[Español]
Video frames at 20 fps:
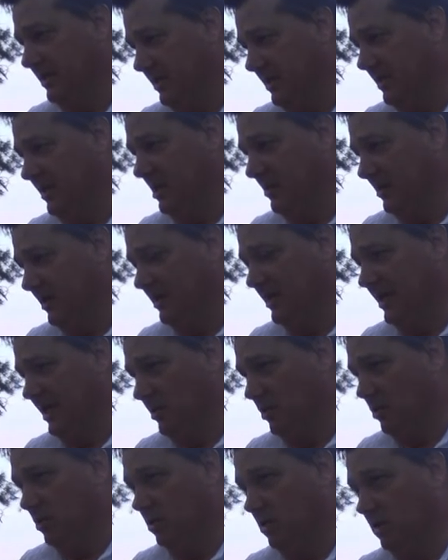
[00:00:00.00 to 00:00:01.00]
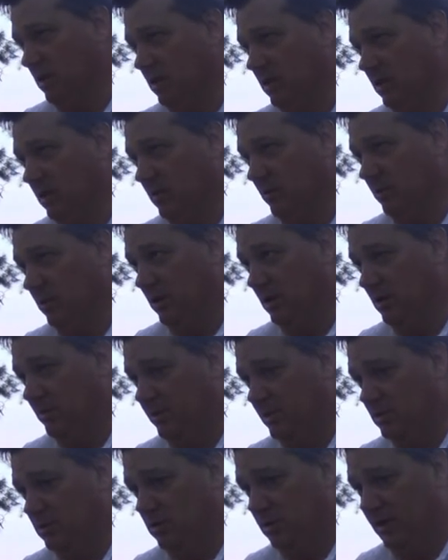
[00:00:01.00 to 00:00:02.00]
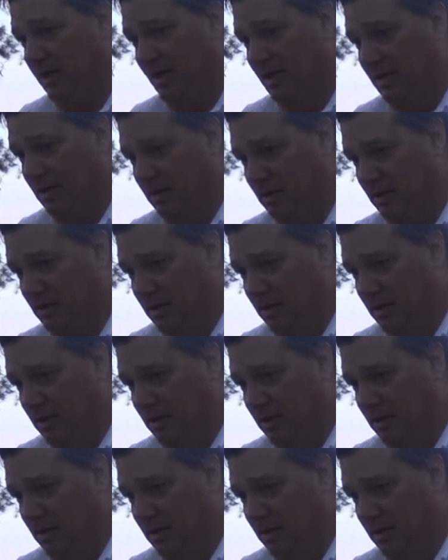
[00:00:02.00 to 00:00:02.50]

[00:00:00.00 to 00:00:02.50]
de cabaña y te acabó. Y mío personal,